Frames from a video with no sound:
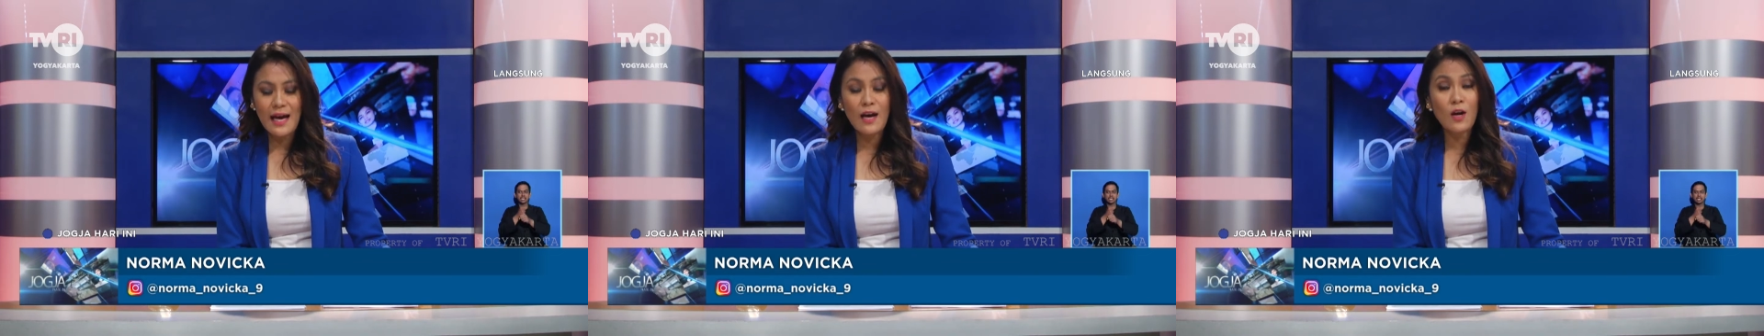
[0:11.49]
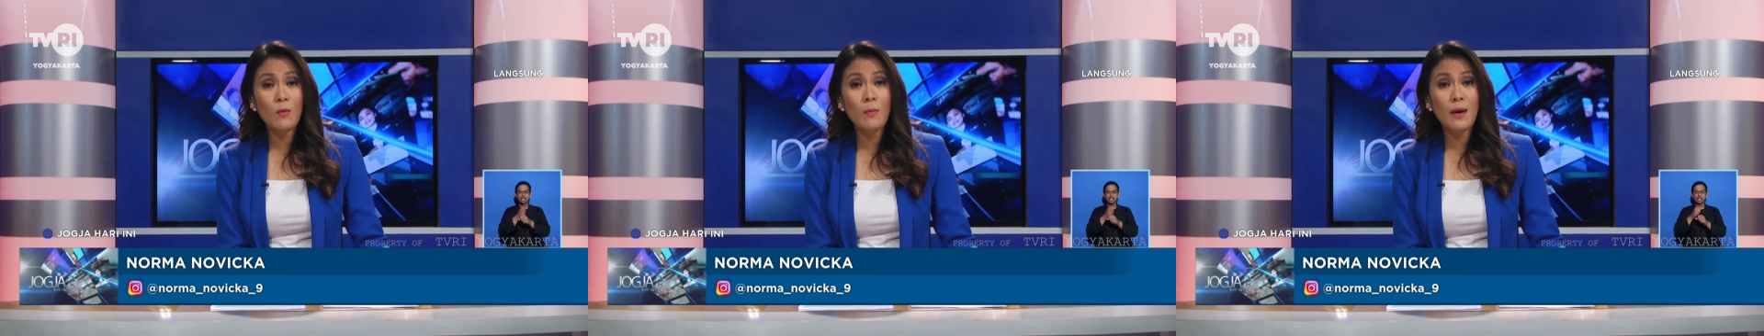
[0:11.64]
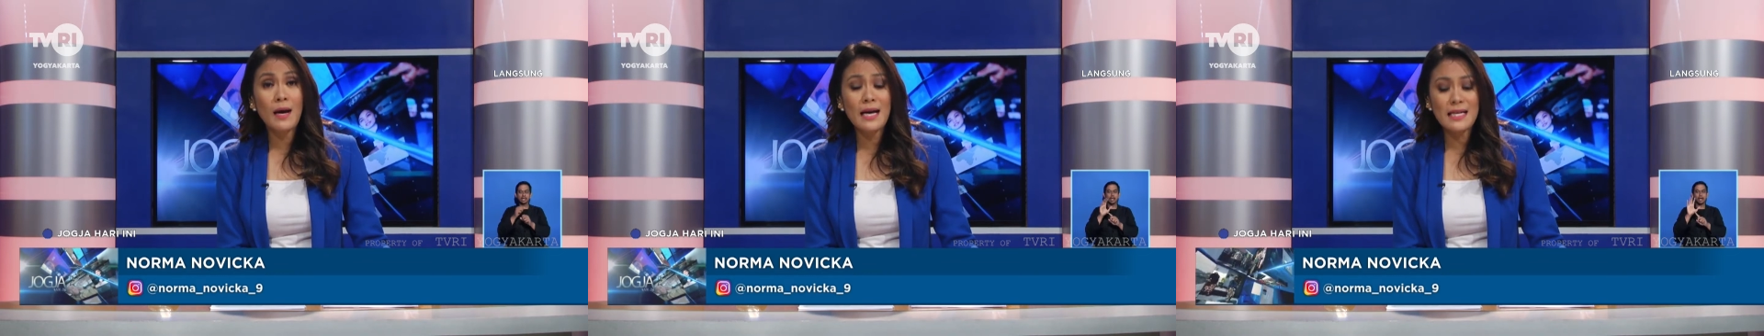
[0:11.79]

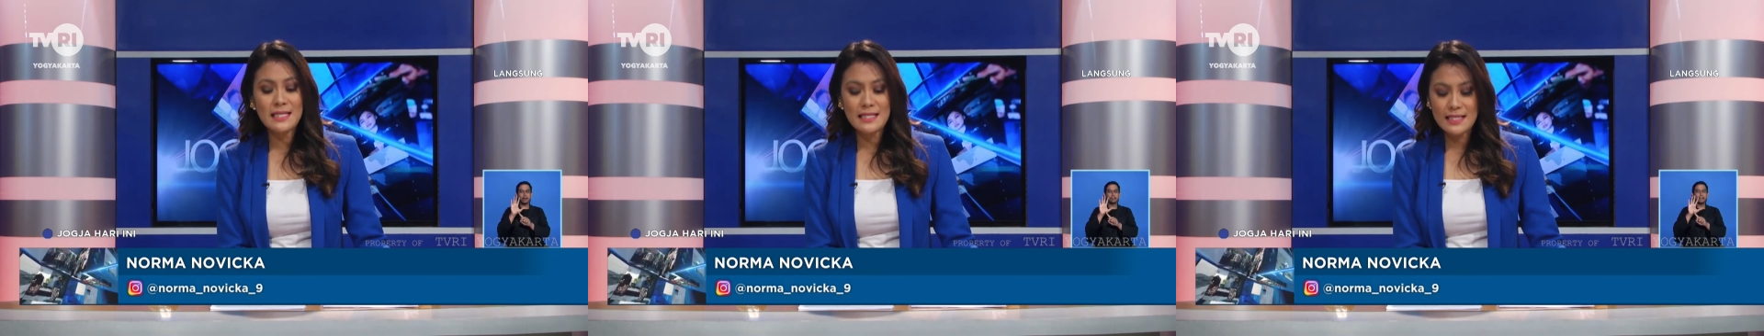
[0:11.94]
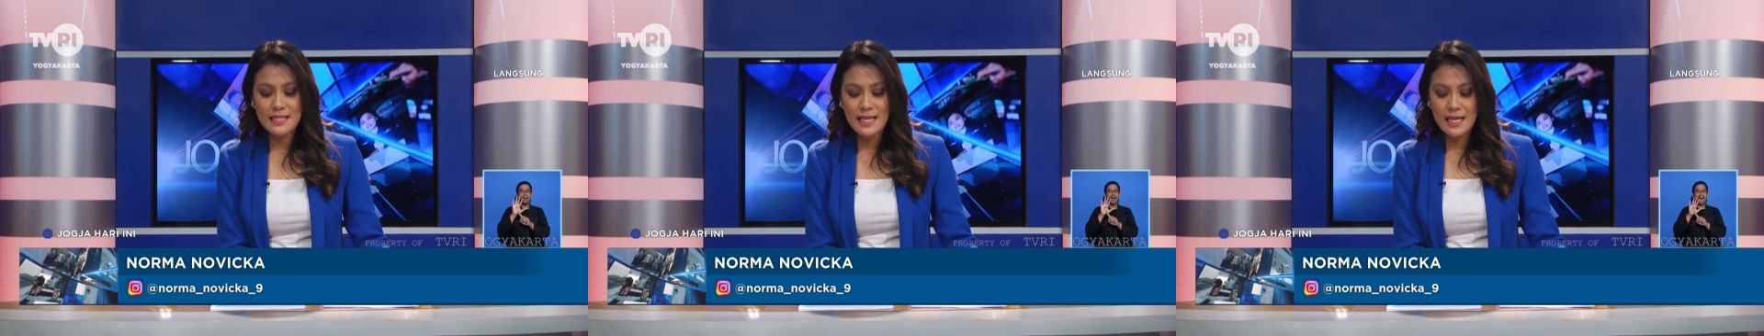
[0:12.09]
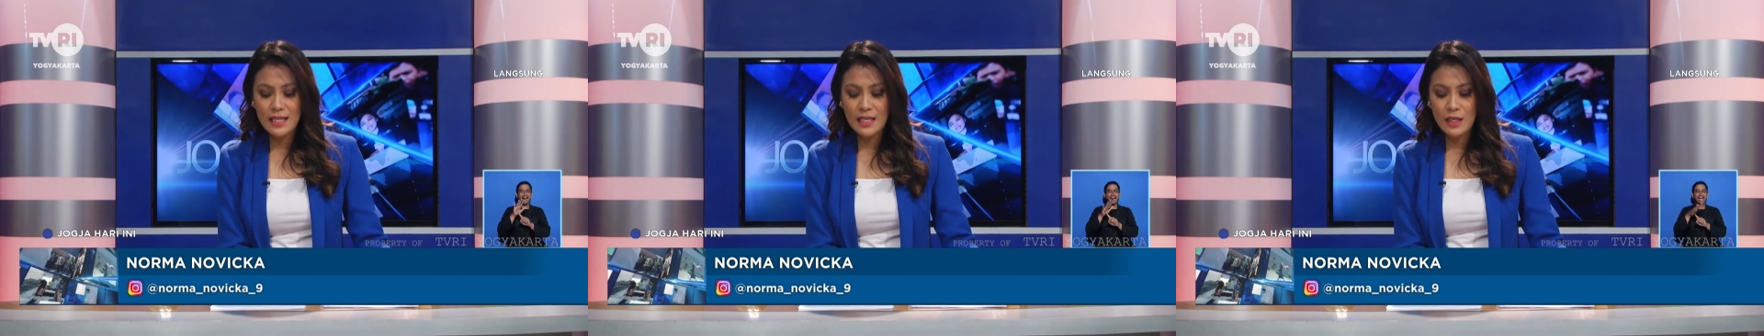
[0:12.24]
aroma khas
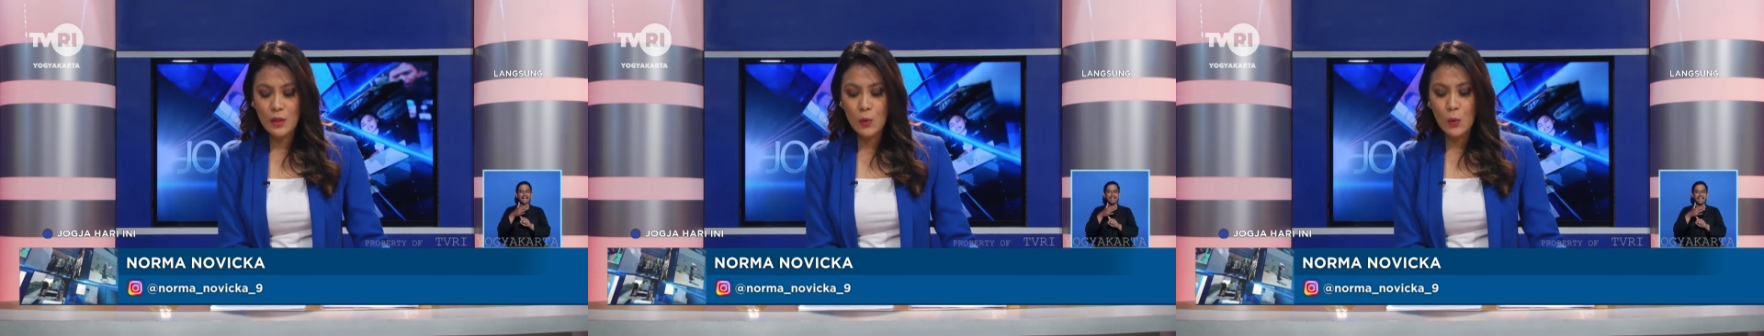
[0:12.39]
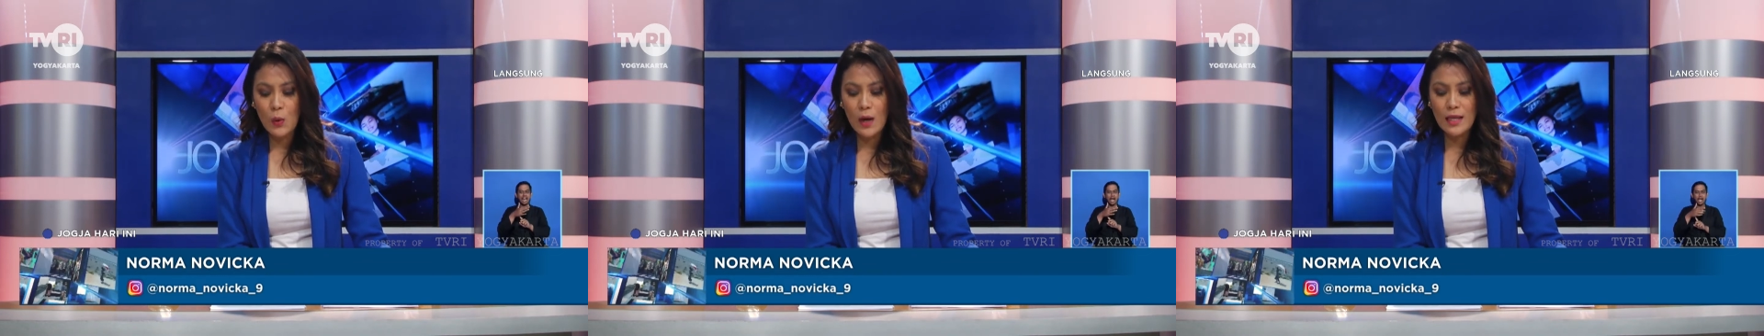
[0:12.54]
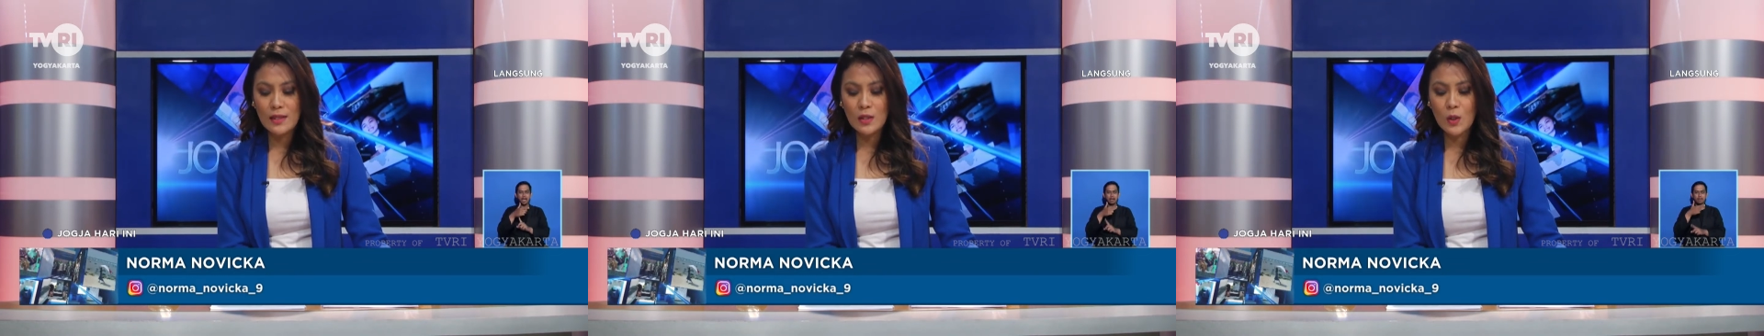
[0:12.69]
dari
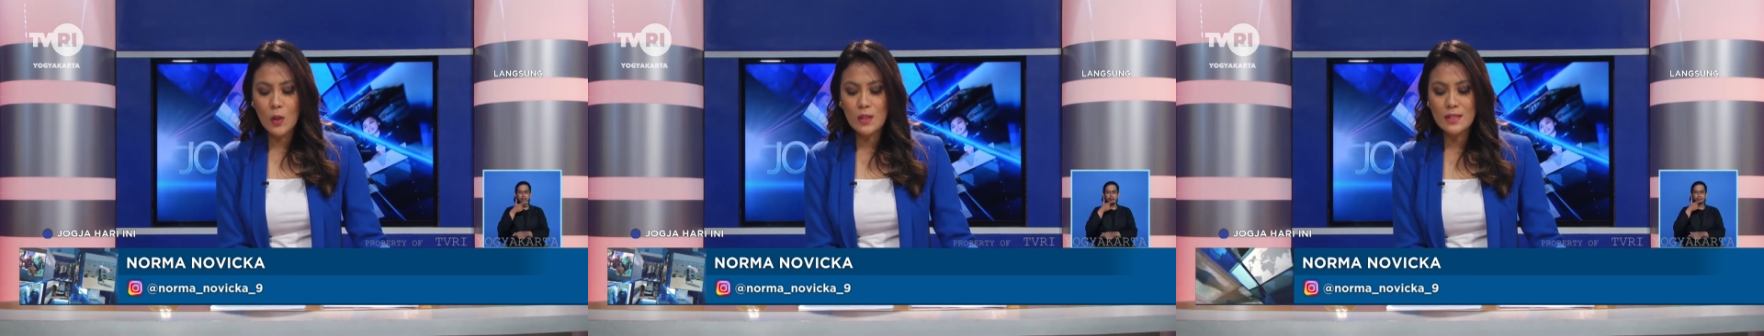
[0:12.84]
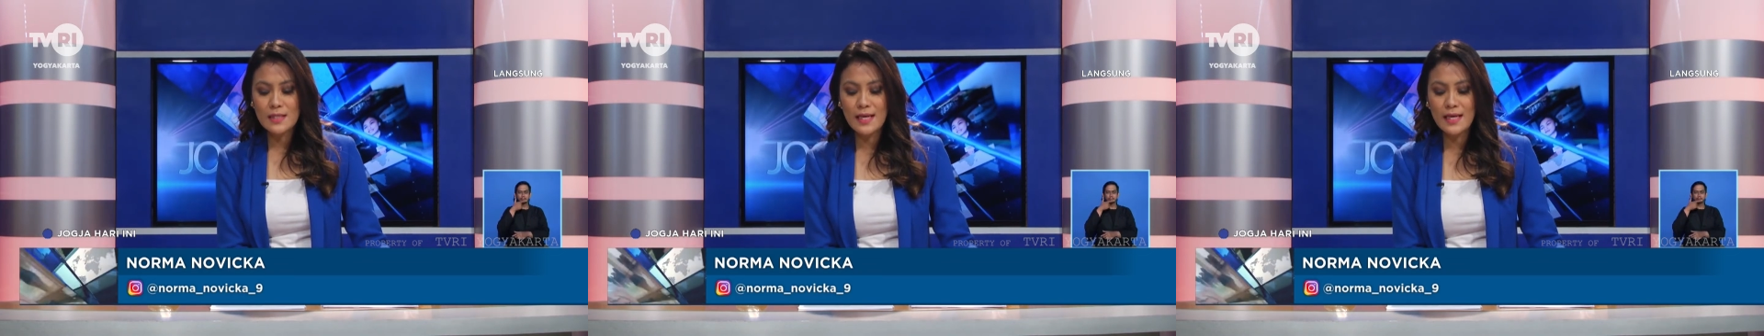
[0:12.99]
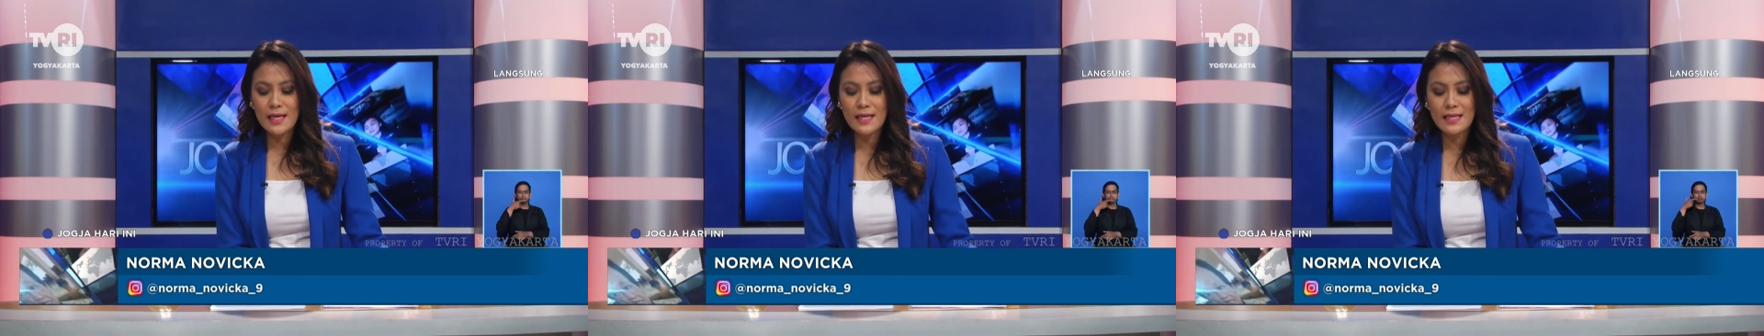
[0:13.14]
kuah
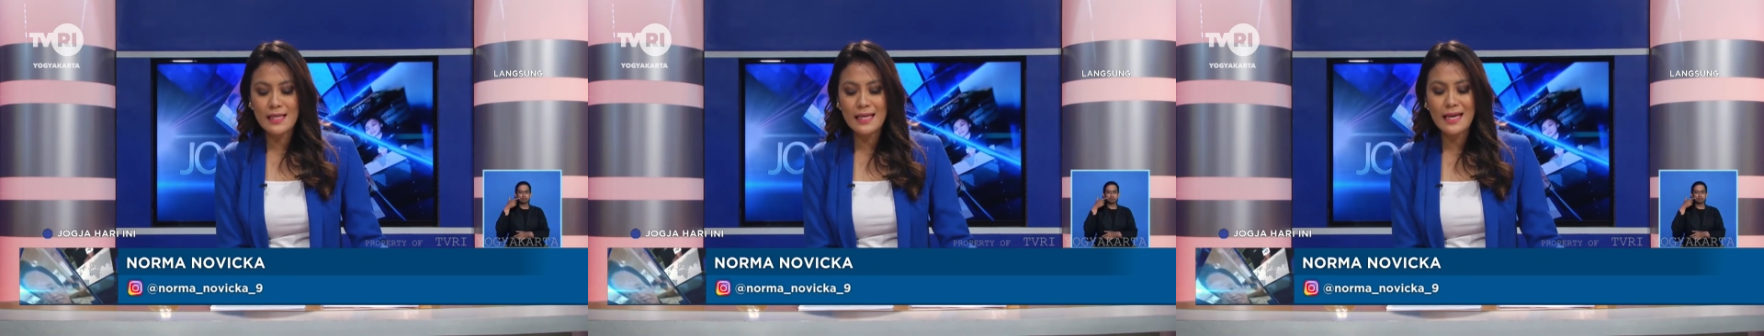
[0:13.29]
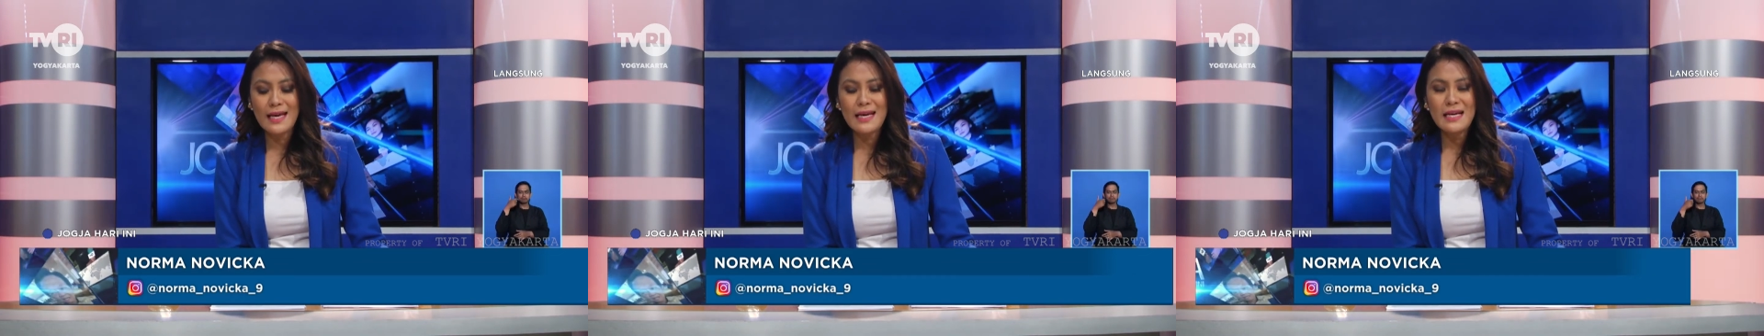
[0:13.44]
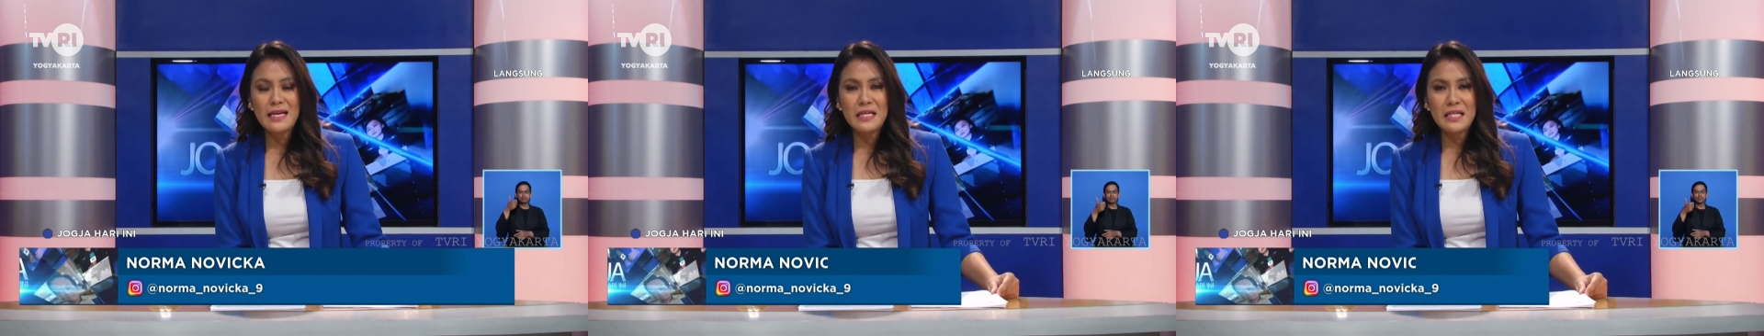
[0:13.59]
tongseng ini